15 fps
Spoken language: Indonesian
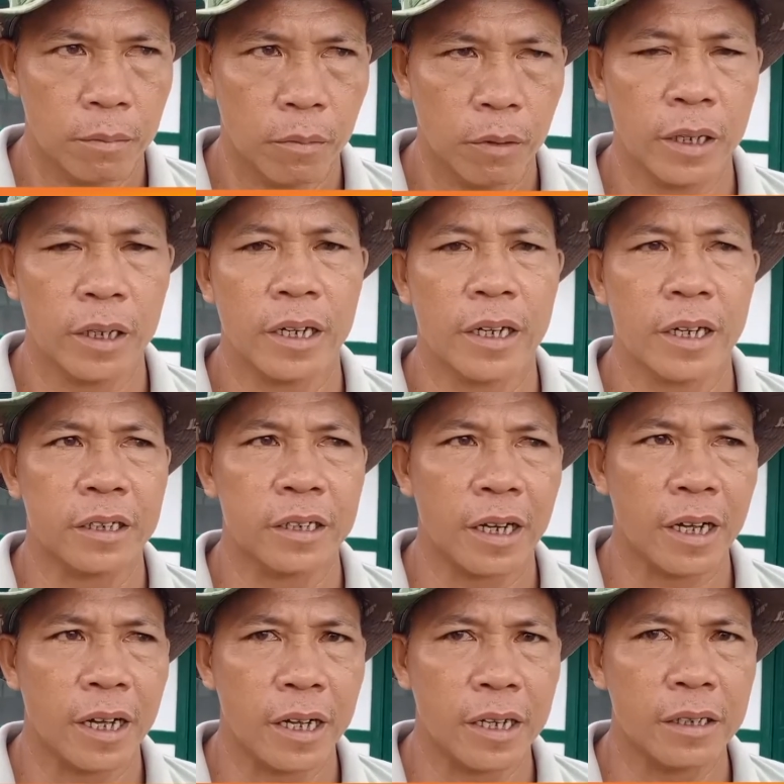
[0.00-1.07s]
mungkin ada
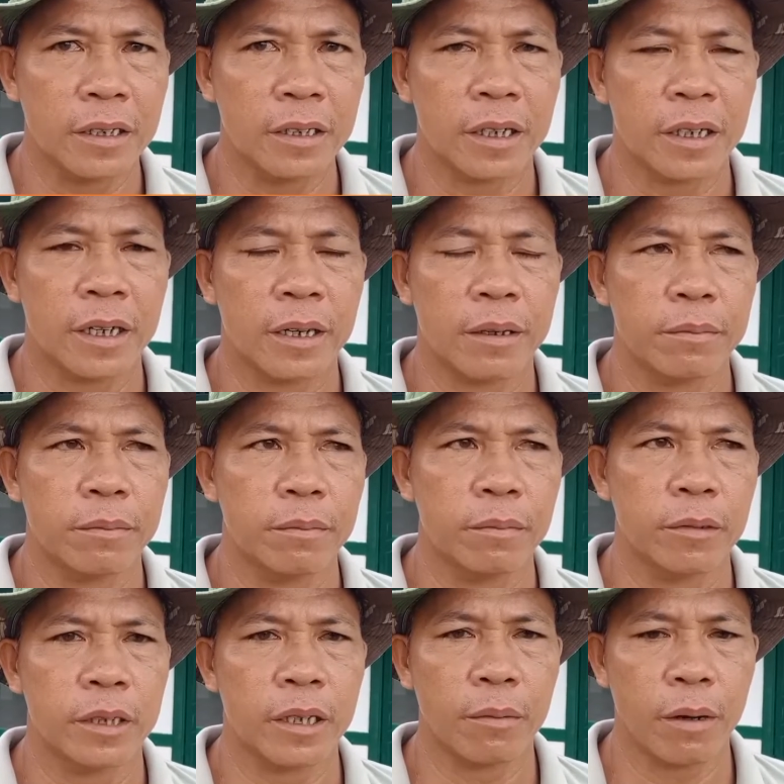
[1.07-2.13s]
kesalahan saya
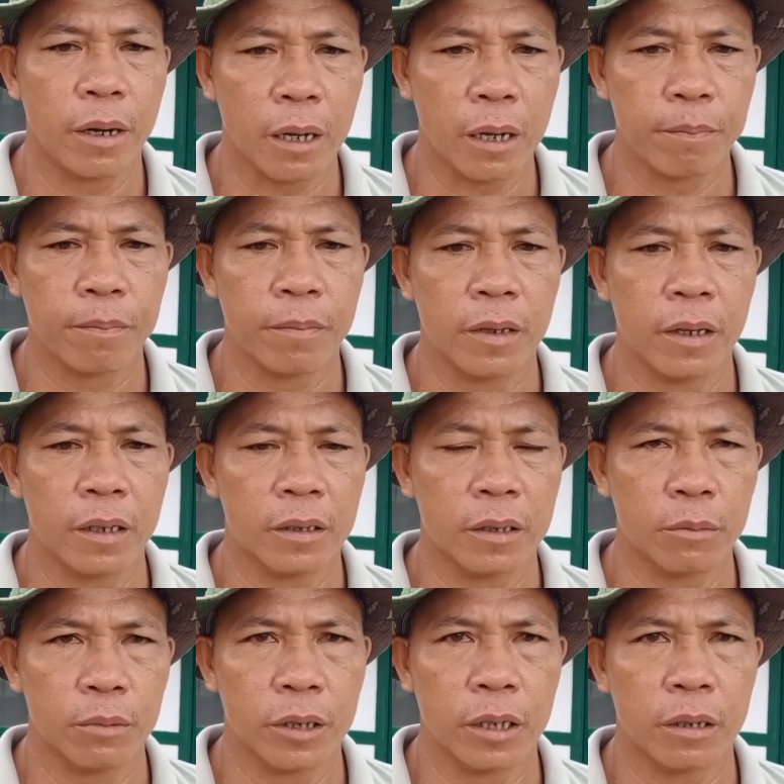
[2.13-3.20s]
minta maaf yang
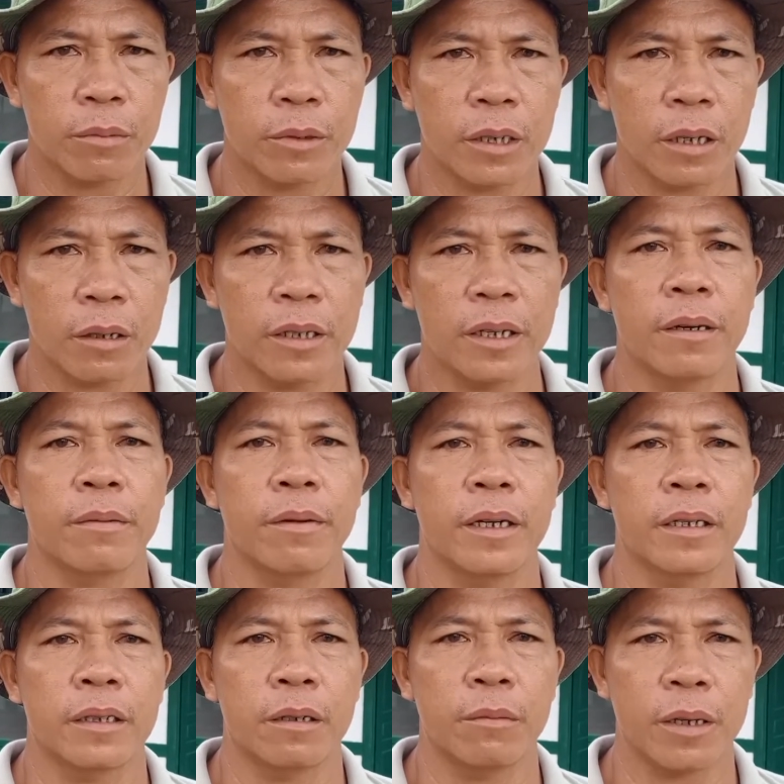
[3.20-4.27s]
sebesar-besarnya
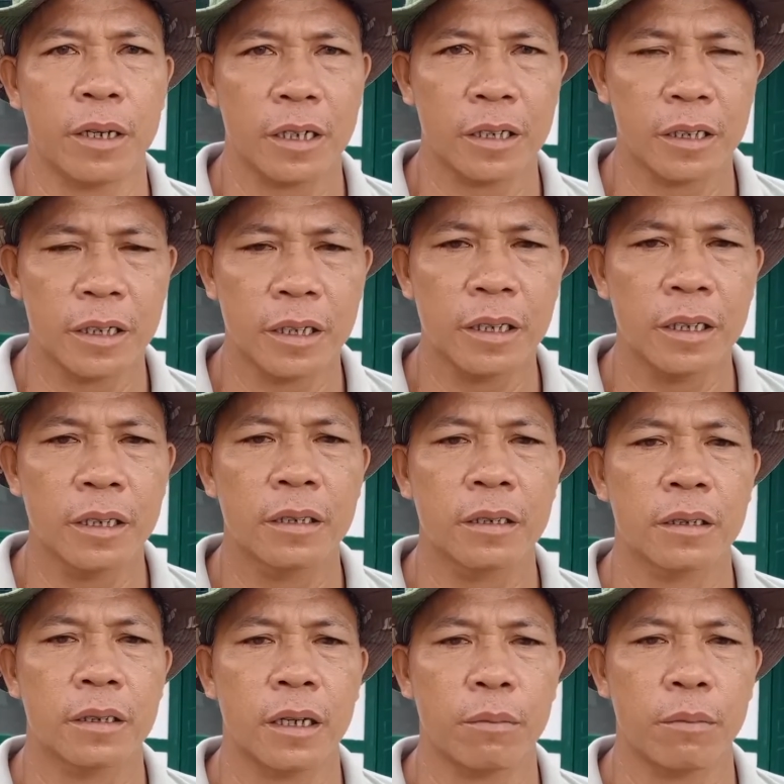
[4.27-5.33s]
terima kasih
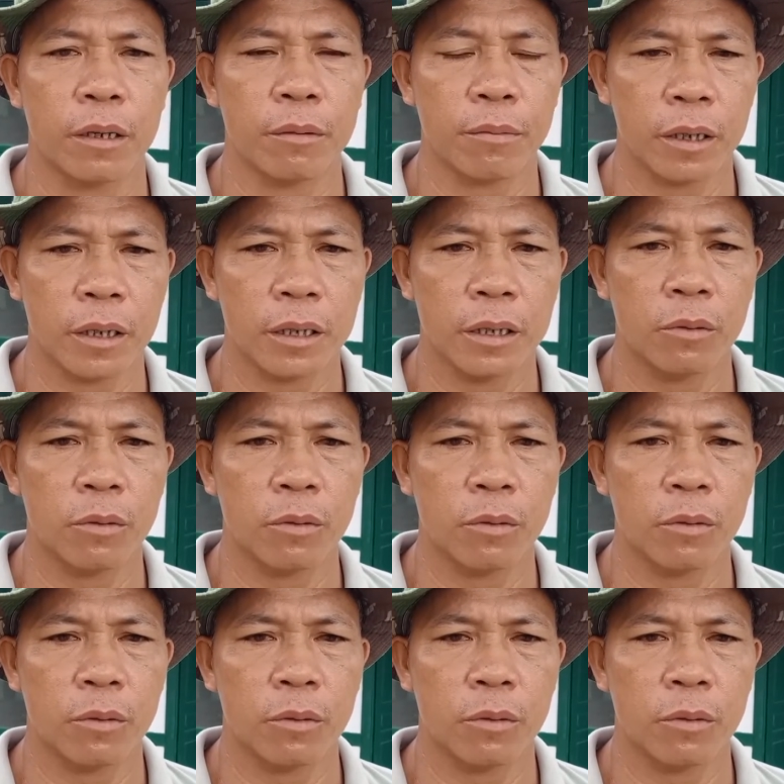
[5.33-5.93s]
selamat pagi